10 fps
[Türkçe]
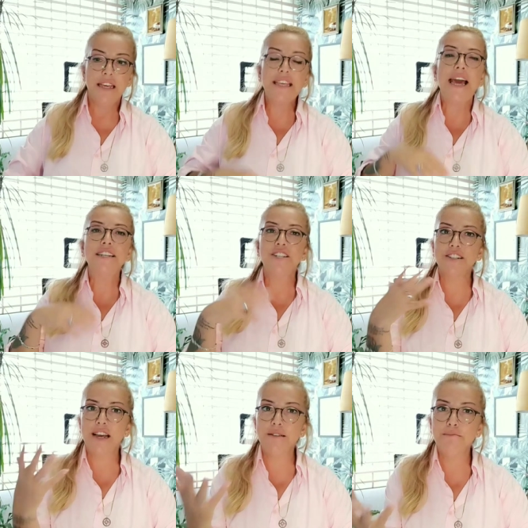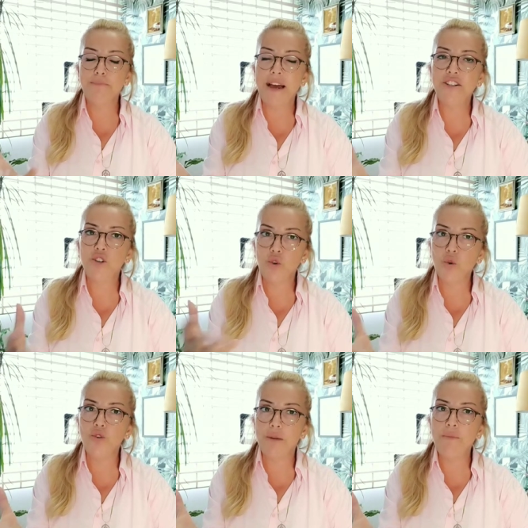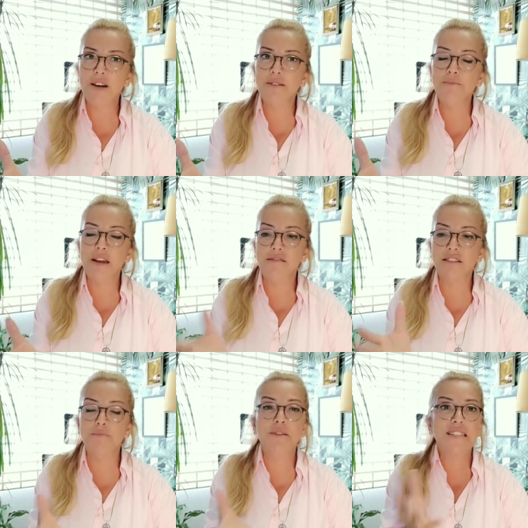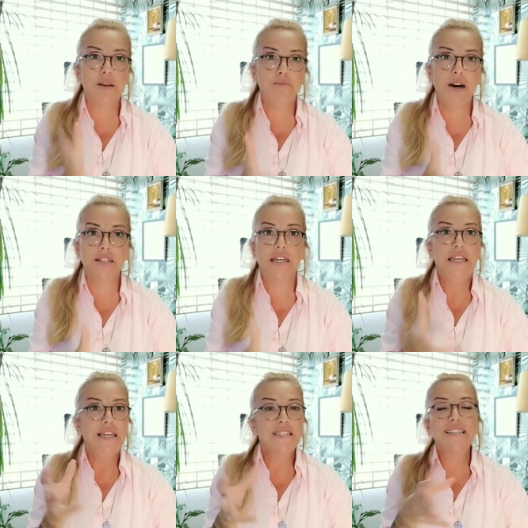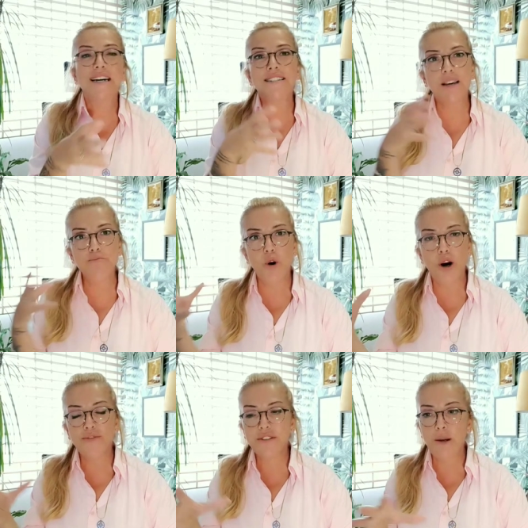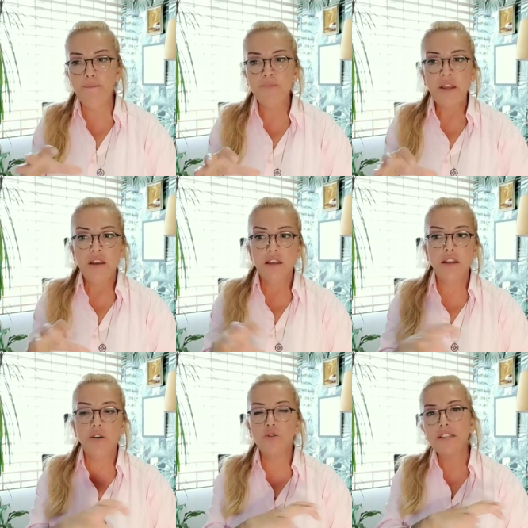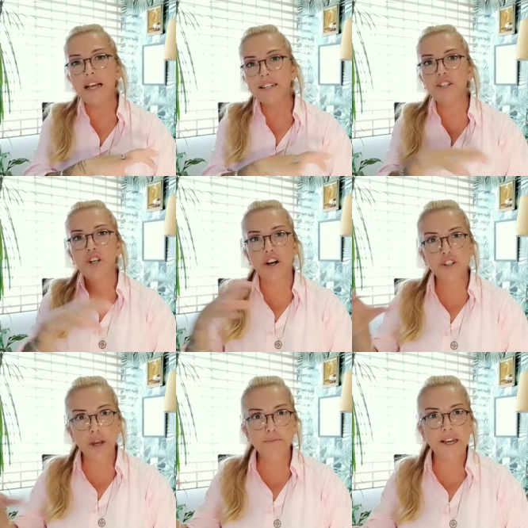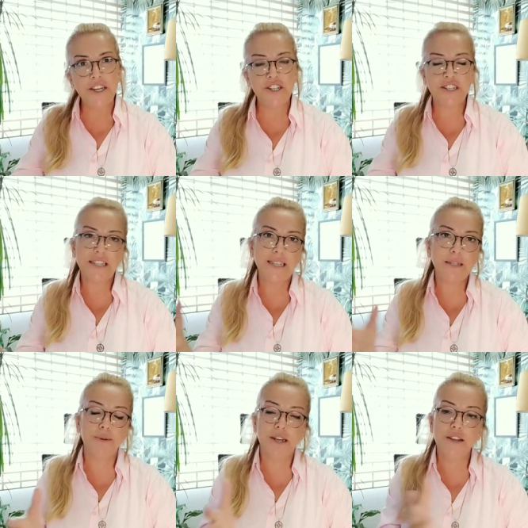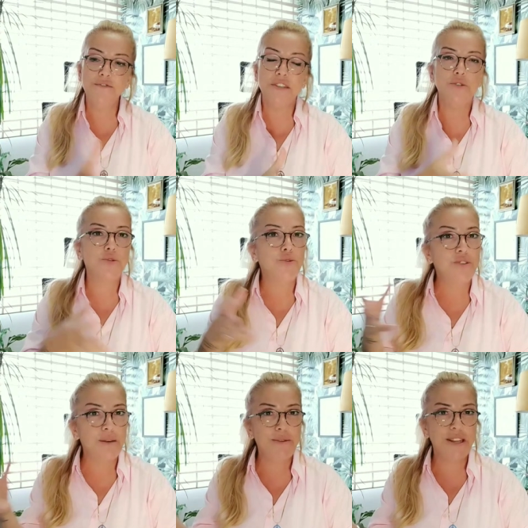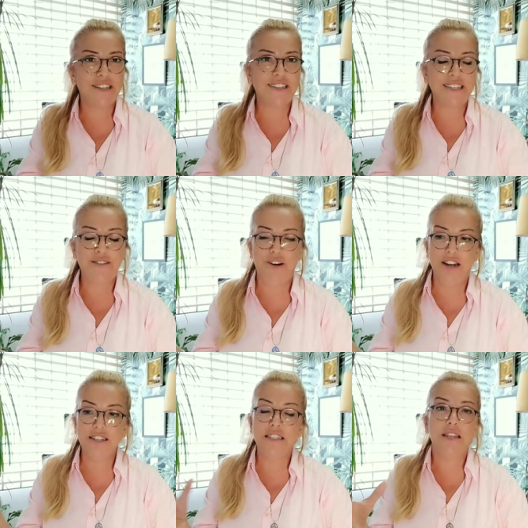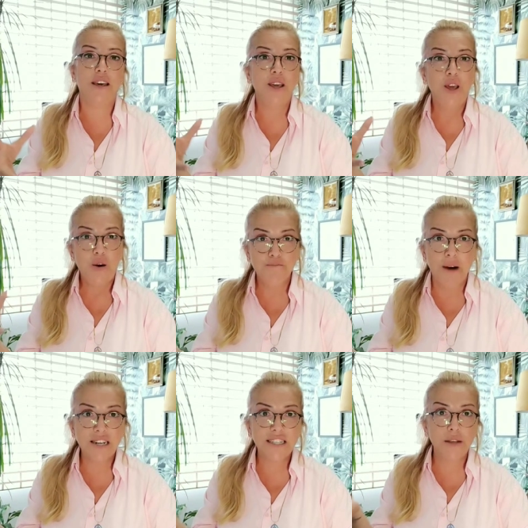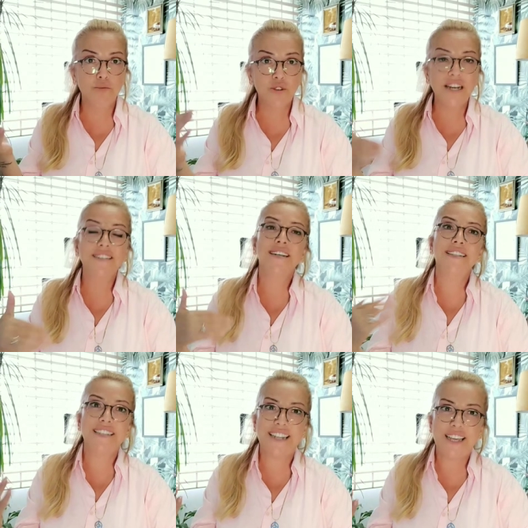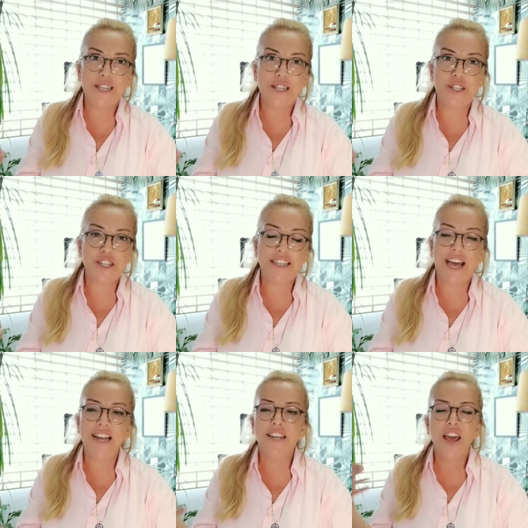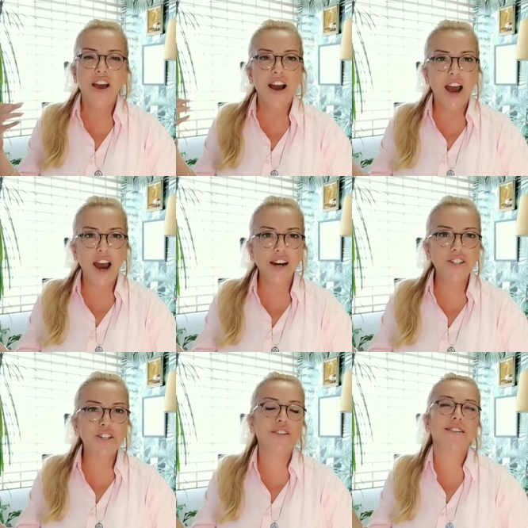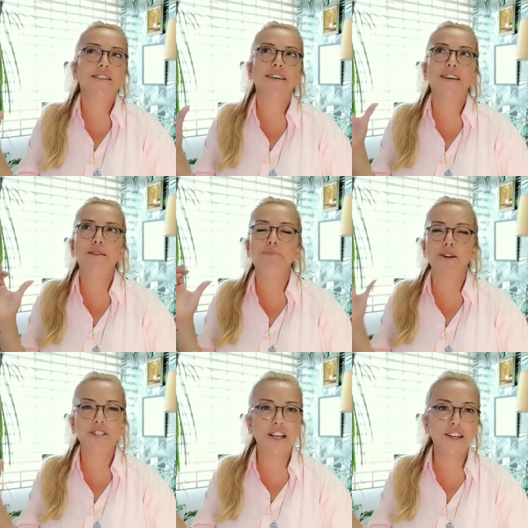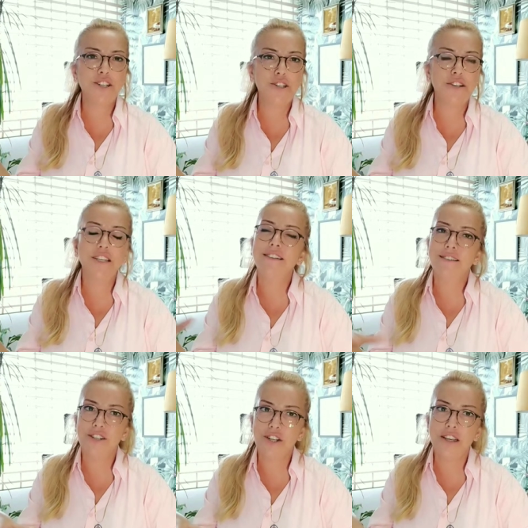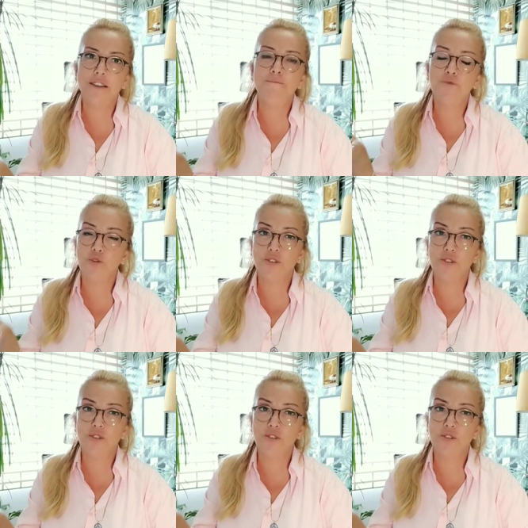gerçekten bence çok önemli adımlar atılma zamanı. Zaten bu hafta ee, özellikle çarşamba gecesinden itibaren Venüs'ün de bir etkisi var. Yine Mars'la bu zaten direkt ilişkiler. Aşk e, başlangıçları getirecek çok